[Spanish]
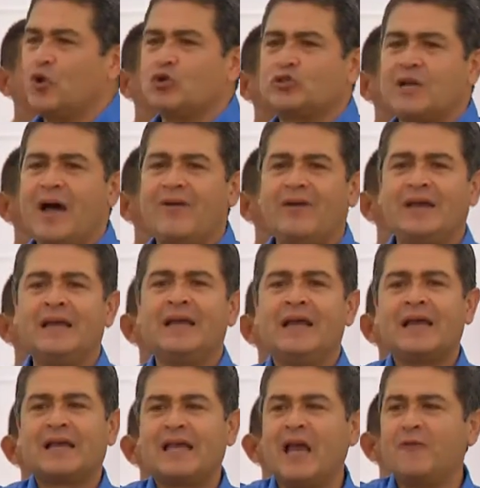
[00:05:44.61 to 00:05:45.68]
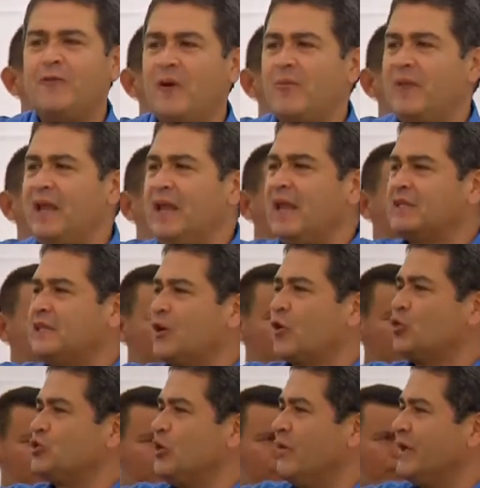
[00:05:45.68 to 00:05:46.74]
No saben que hay familias,
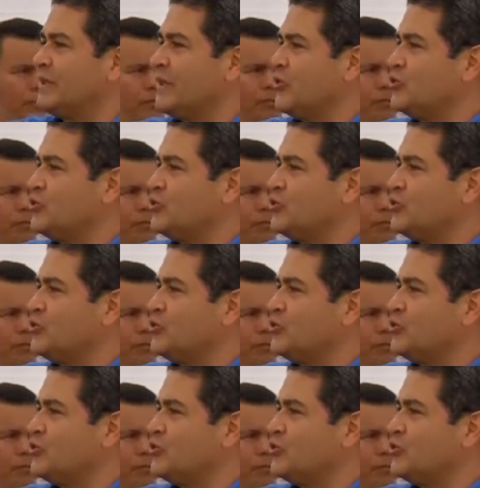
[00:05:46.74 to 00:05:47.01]
inclusive en